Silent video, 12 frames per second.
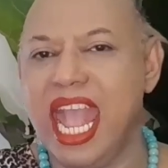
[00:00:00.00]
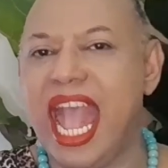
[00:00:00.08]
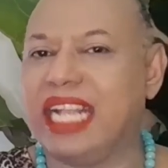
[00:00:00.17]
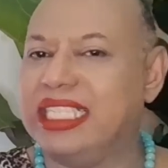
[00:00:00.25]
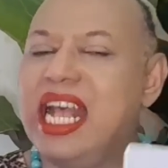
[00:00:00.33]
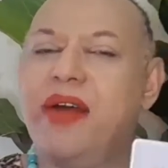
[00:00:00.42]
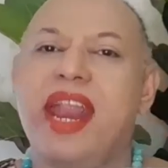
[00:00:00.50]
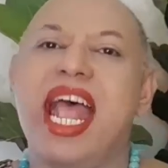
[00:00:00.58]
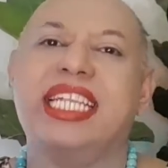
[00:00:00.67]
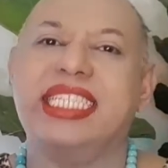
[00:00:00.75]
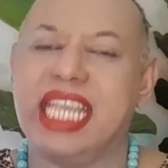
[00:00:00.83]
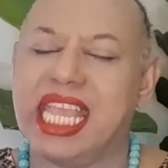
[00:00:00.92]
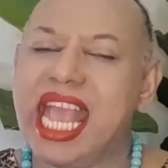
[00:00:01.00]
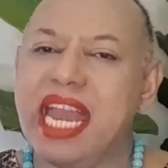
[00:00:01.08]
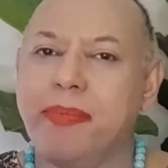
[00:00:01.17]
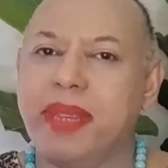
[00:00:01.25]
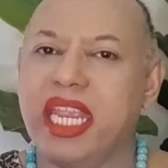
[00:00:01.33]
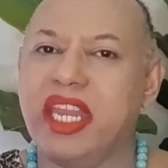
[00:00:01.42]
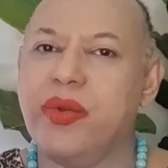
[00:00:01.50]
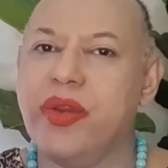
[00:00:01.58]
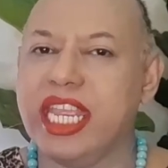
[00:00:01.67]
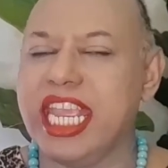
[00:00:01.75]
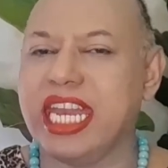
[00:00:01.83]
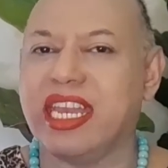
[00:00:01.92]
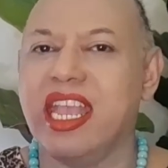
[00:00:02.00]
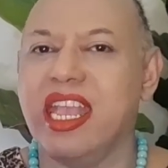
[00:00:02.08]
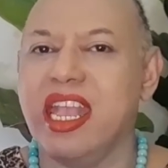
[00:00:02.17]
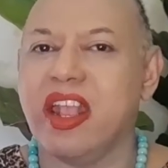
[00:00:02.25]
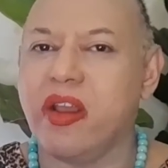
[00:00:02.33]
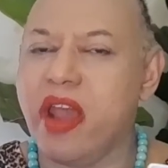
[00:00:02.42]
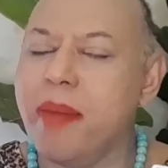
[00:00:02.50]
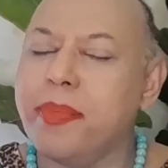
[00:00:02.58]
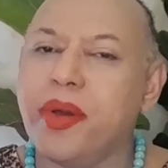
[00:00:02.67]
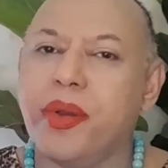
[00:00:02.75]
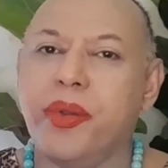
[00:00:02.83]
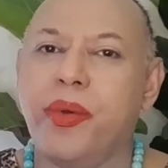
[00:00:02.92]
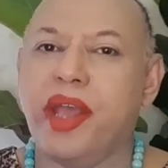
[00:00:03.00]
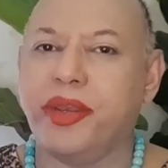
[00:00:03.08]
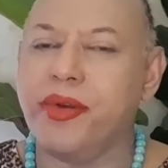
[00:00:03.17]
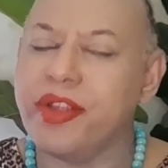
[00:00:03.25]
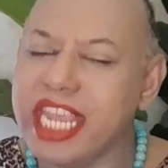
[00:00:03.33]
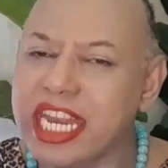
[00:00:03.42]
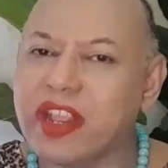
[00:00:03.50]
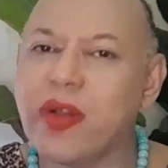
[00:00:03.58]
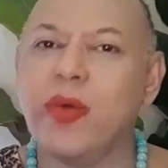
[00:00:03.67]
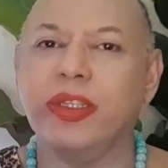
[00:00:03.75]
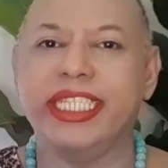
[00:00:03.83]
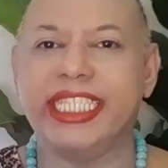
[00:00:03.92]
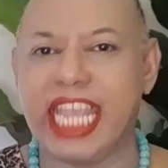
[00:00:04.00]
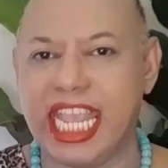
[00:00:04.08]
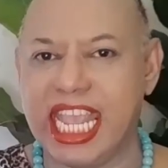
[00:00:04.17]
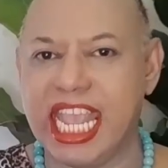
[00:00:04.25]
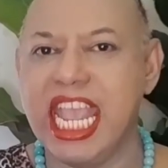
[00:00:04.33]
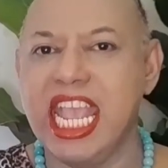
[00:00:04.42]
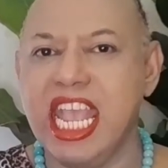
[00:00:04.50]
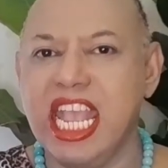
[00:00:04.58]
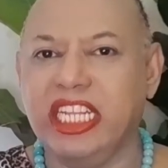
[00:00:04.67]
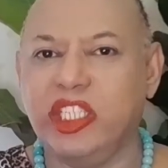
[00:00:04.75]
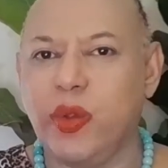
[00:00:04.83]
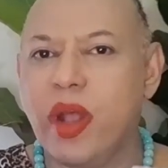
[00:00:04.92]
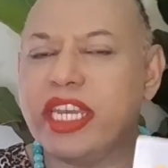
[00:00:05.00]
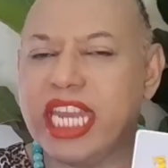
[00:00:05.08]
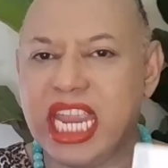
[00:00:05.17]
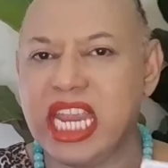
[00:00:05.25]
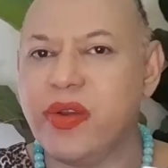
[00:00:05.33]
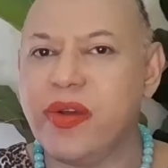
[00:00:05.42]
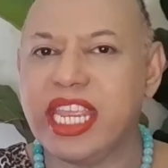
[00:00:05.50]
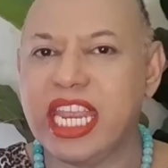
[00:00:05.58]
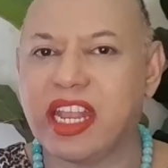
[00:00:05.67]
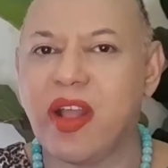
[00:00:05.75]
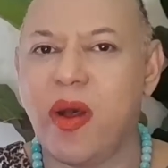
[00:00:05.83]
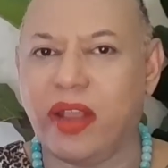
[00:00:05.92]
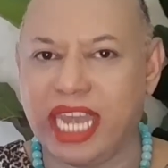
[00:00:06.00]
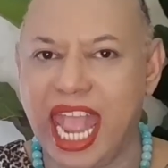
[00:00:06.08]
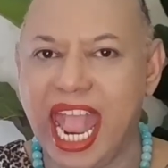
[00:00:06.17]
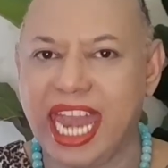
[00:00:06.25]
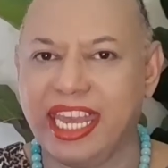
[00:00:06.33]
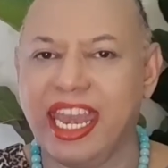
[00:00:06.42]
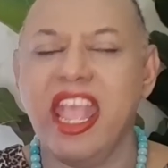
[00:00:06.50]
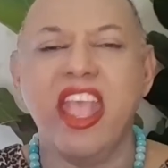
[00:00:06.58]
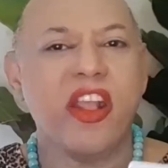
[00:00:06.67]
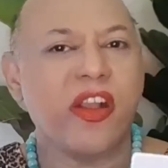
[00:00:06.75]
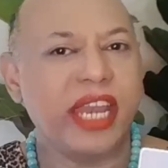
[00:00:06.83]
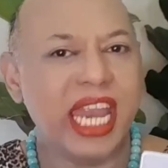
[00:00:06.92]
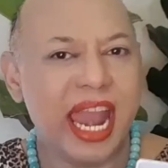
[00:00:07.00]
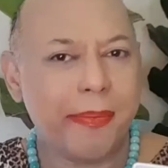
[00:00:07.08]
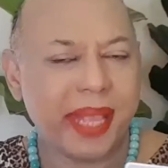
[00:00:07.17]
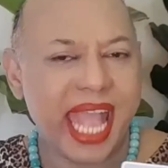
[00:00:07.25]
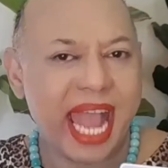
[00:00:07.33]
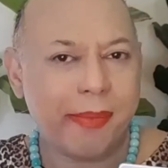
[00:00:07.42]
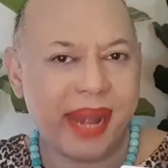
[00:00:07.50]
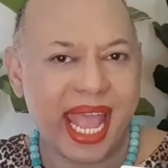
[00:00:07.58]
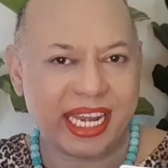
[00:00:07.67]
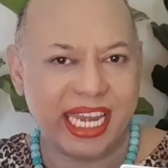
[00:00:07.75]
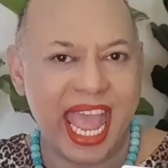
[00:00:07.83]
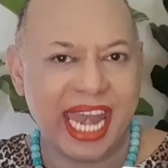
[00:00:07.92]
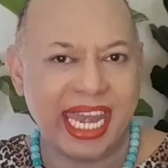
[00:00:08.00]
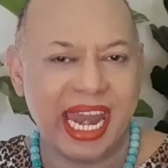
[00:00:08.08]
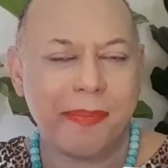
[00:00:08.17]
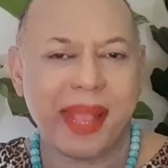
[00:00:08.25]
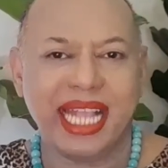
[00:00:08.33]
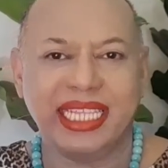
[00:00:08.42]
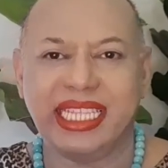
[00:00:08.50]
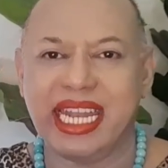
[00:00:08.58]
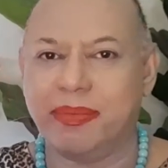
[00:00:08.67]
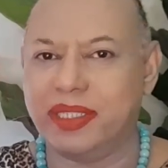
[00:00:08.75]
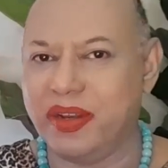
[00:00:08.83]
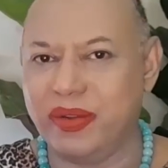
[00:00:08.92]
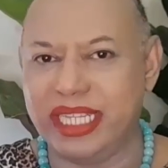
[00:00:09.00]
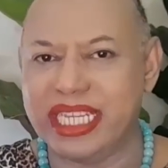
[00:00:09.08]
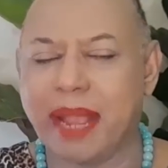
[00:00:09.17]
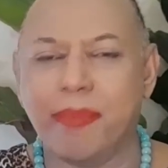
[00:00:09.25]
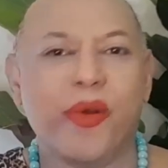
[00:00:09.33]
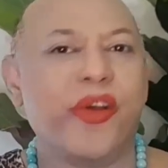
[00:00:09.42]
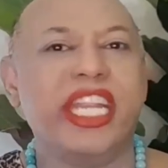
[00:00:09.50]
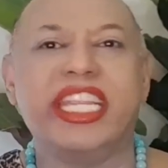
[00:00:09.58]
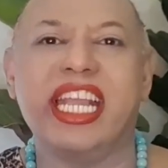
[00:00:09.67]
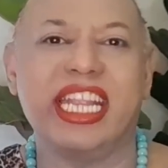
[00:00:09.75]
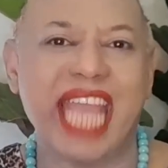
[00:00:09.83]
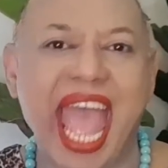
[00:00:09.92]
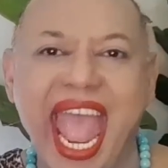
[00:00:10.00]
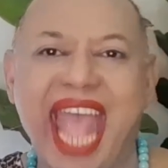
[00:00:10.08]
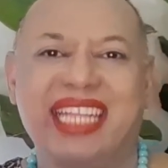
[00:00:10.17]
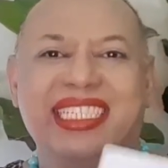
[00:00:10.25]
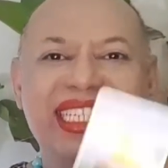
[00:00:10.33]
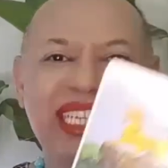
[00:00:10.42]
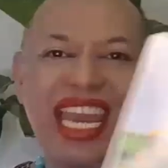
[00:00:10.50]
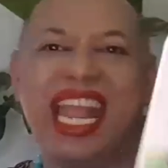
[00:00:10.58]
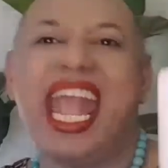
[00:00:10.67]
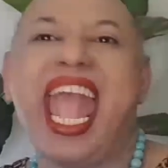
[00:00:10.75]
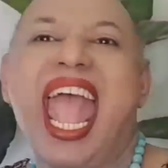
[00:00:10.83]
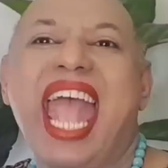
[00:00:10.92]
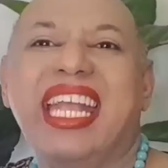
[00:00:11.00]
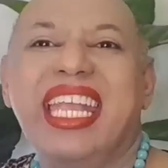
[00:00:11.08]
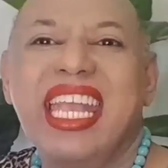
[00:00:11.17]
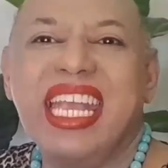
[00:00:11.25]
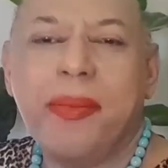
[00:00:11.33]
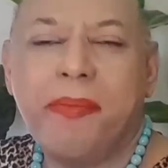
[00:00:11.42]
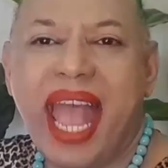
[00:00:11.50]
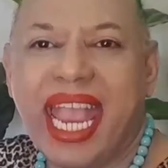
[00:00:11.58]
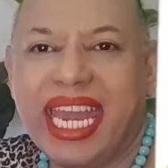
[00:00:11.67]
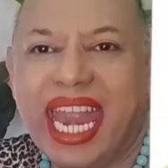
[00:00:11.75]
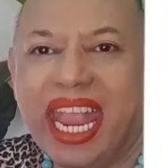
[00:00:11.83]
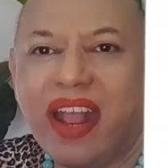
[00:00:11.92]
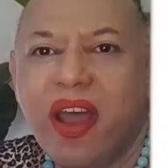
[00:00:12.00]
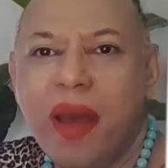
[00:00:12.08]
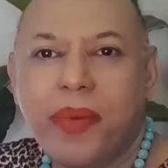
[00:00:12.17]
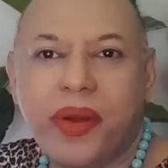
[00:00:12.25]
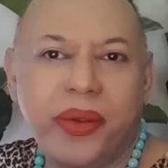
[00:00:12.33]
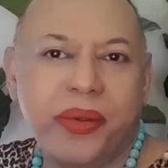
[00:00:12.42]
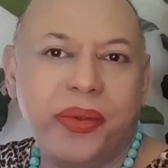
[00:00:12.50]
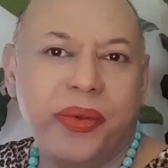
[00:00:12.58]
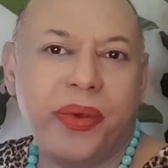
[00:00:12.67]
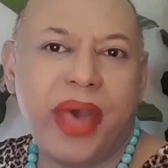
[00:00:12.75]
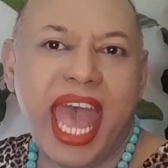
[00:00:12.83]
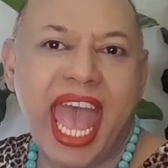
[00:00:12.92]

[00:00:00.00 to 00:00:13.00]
หากชาวราศีกันมีธุรกิจครอบครัวธุรกิจกงสีช่วงนี้ธุรกิจของท่านก็ได้รับการผลักดันได้รับการสนับสนุนจากบุคคลต่างๆนะคะภายในครอบครัว